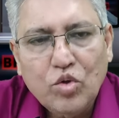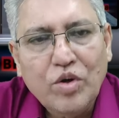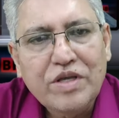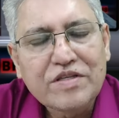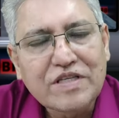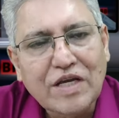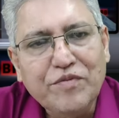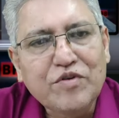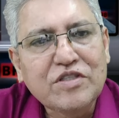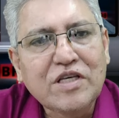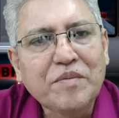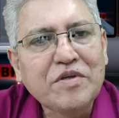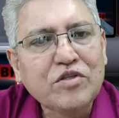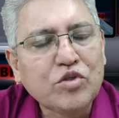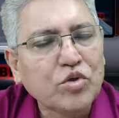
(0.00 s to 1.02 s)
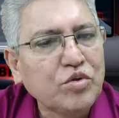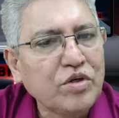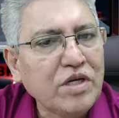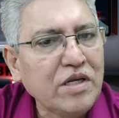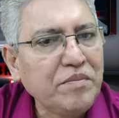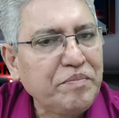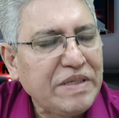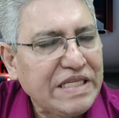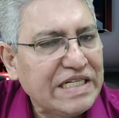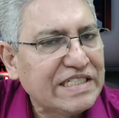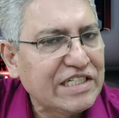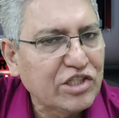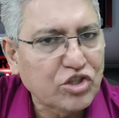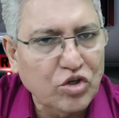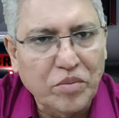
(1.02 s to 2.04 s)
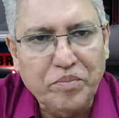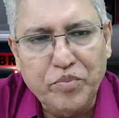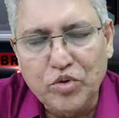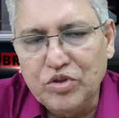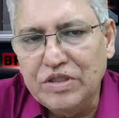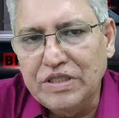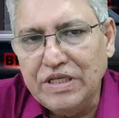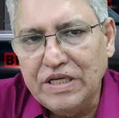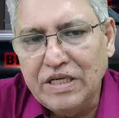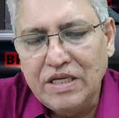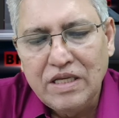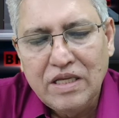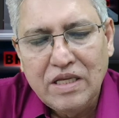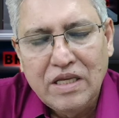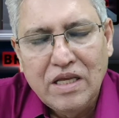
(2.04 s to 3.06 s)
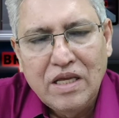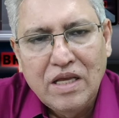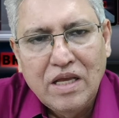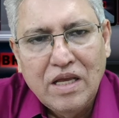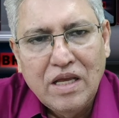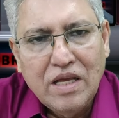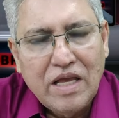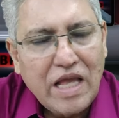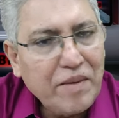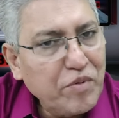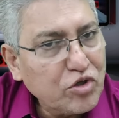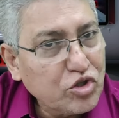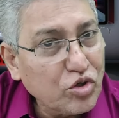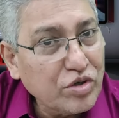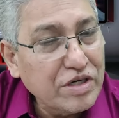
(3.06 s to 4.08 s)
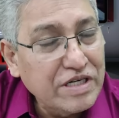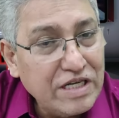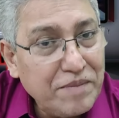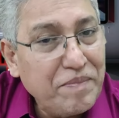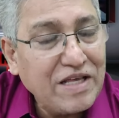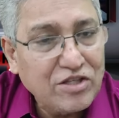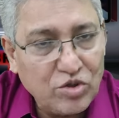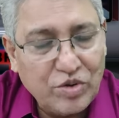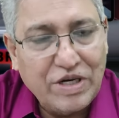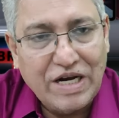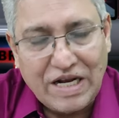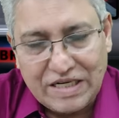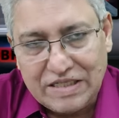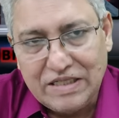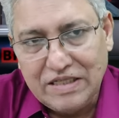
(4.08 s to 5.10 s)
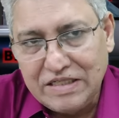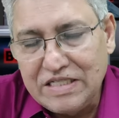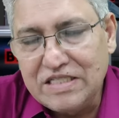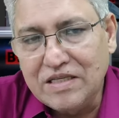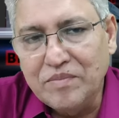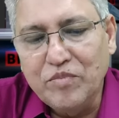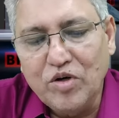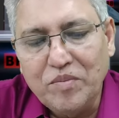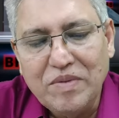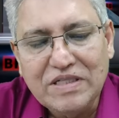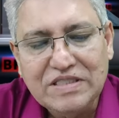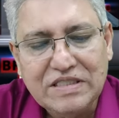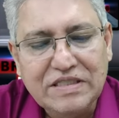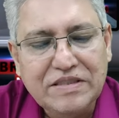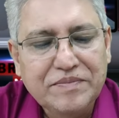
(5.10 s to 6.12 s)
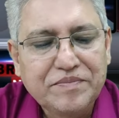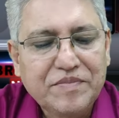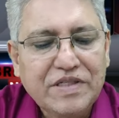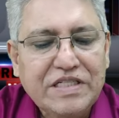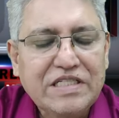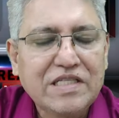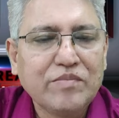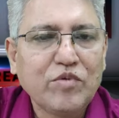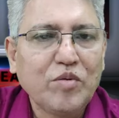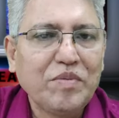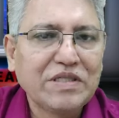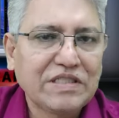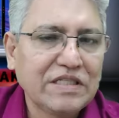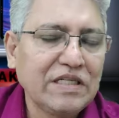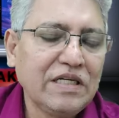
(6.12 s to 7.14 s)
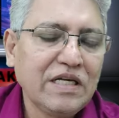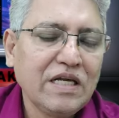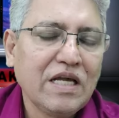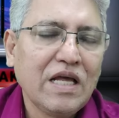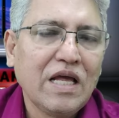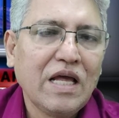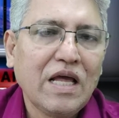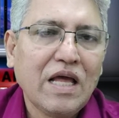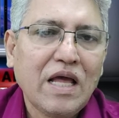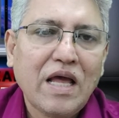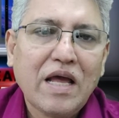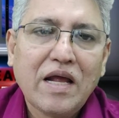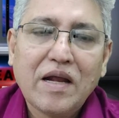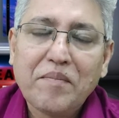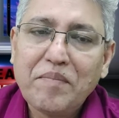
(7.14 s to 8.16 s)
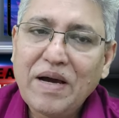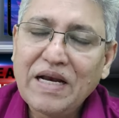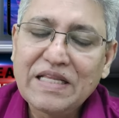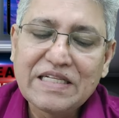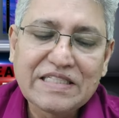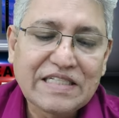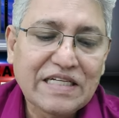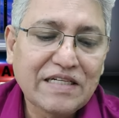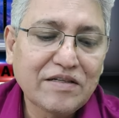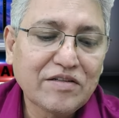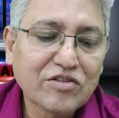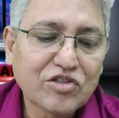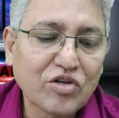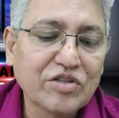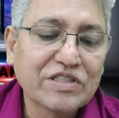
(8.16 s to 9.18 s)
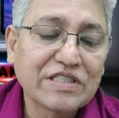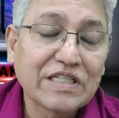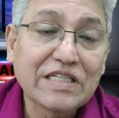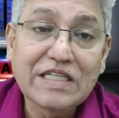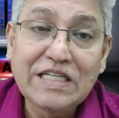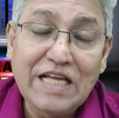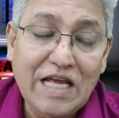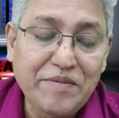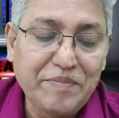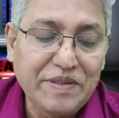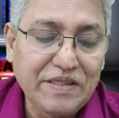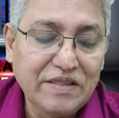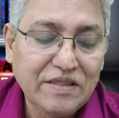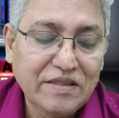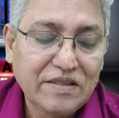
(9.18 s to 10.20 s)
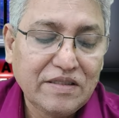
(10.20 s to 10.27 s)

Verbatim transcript: তো এই সাইফুজ্জামান চৌধুরীর বিদেশের সম্পদ নিয়ে এবছর নির্বাচনের আগে ডিসেম্বর মাসের ডিসেম্বর মাসে বাংলাদেশের সংস্থা টিআইবি